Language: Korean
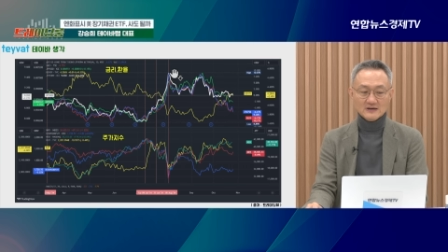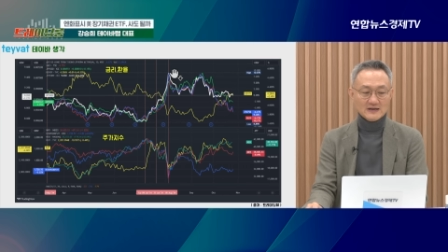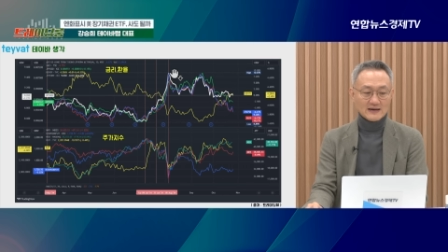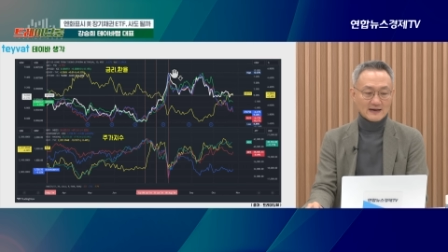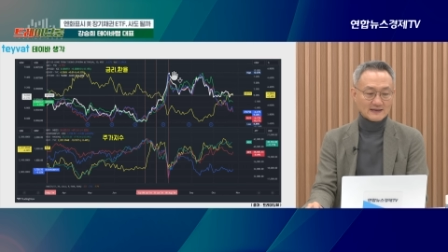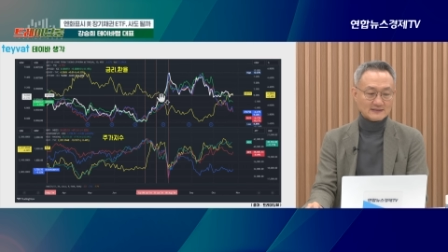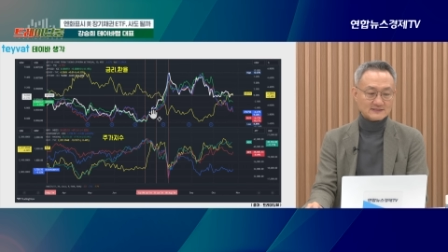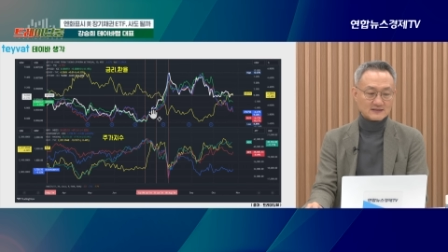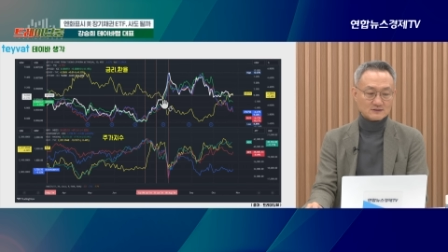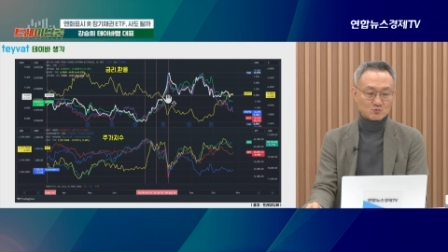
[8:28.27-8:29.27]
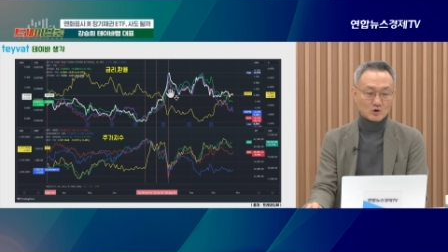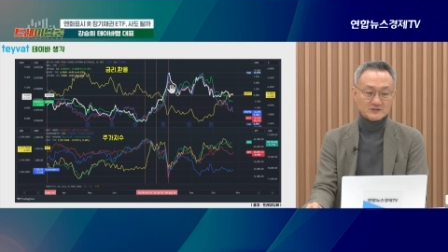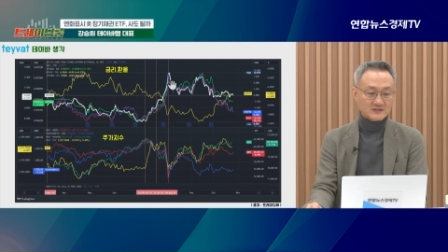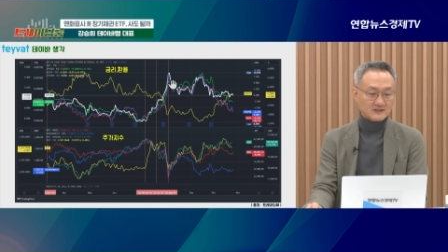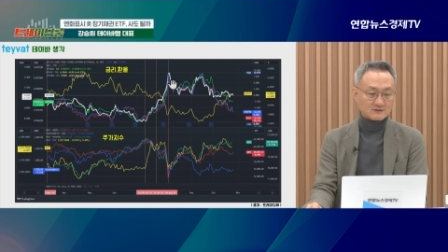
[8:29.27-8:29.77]
하얀색은
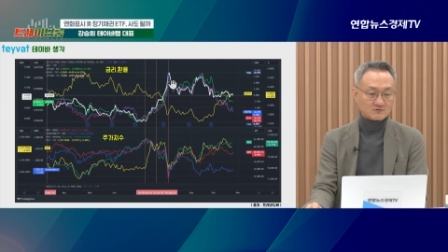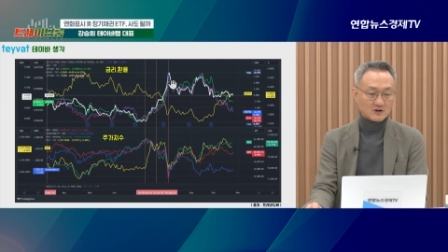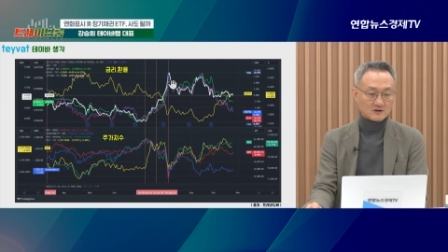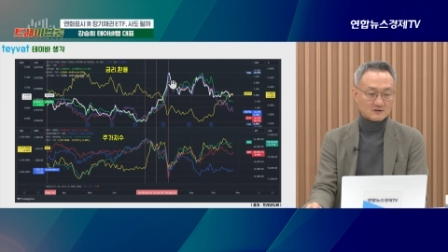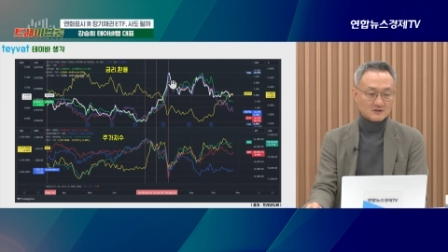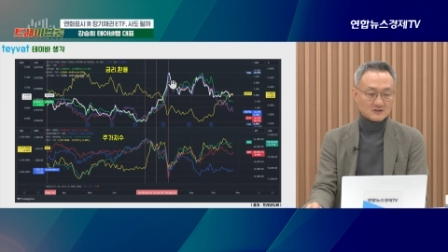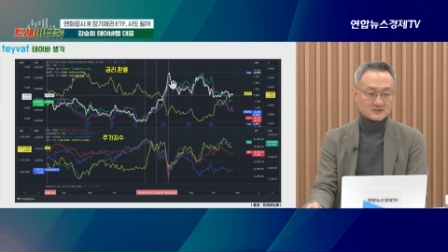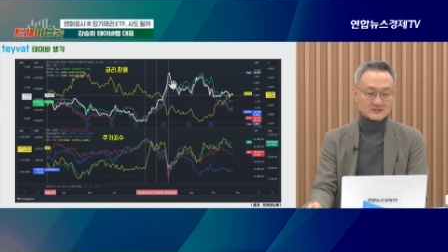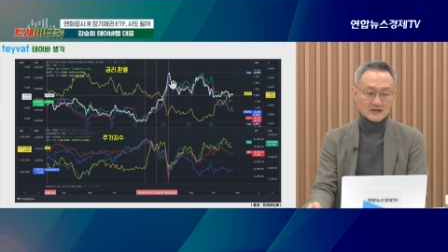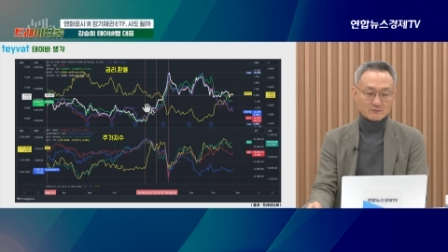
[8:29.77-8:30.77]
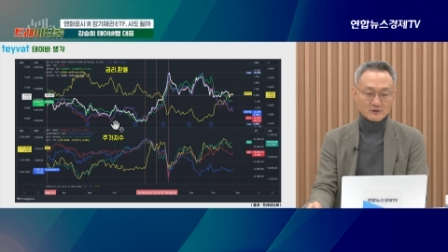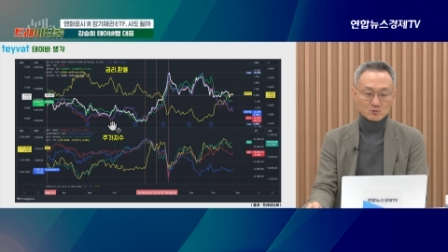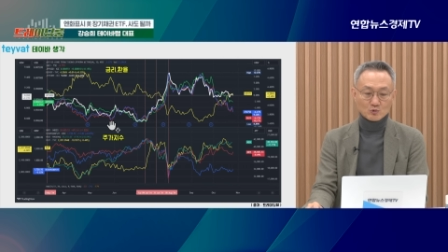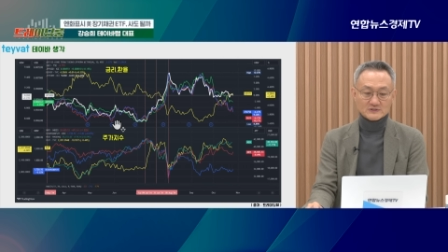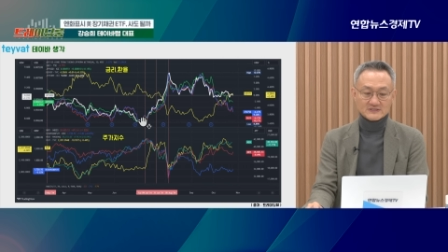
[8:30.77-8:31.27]
원엔이고요. 그 다음에
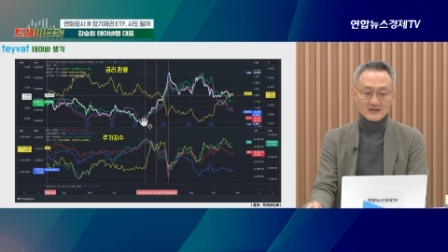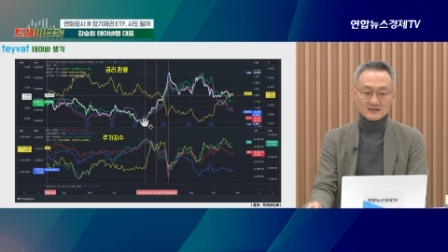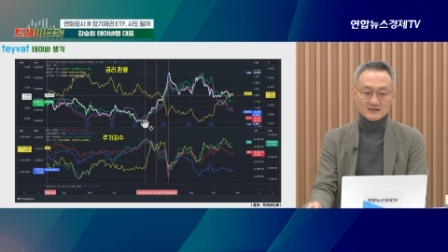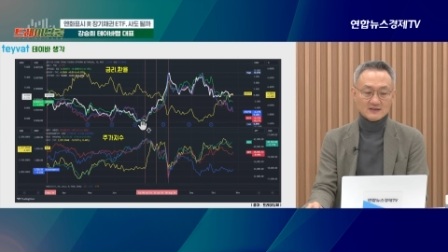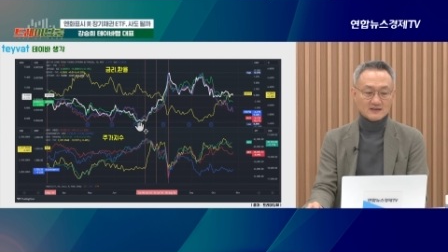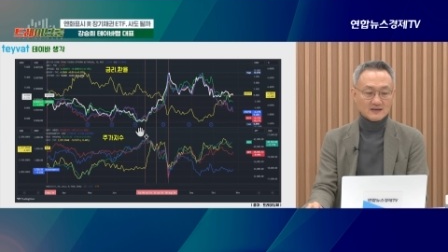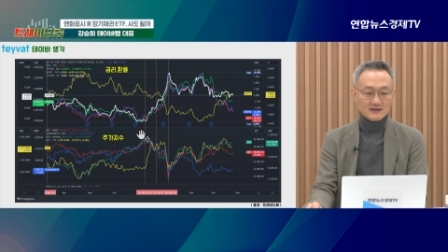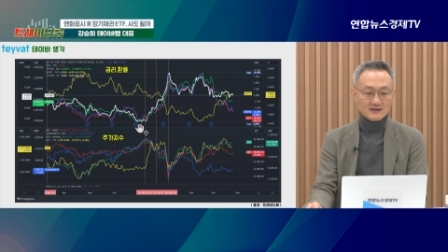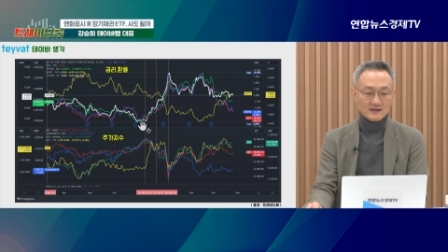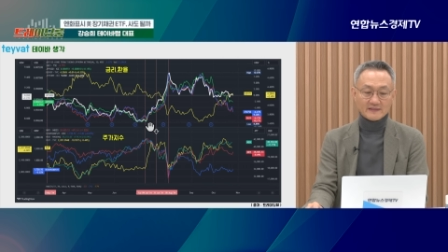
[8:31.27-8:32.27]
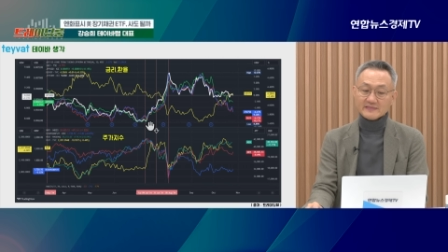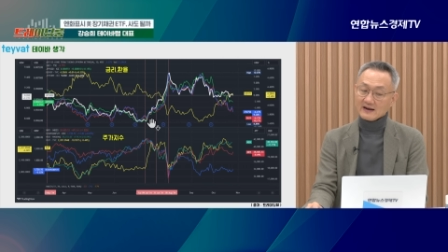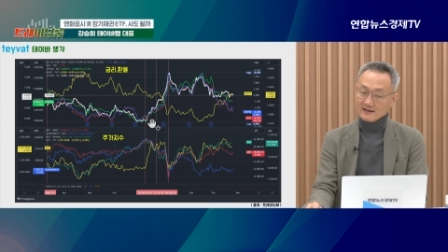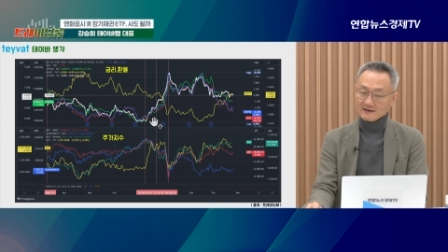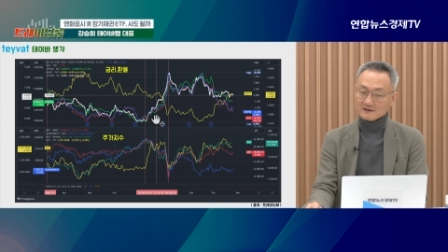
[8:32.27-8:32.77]
녹색이 엔
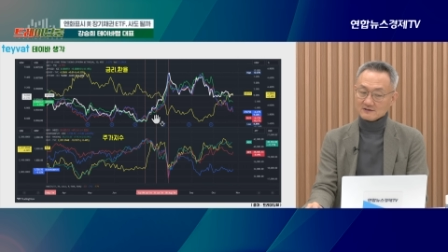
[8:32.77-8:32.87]
달러예요.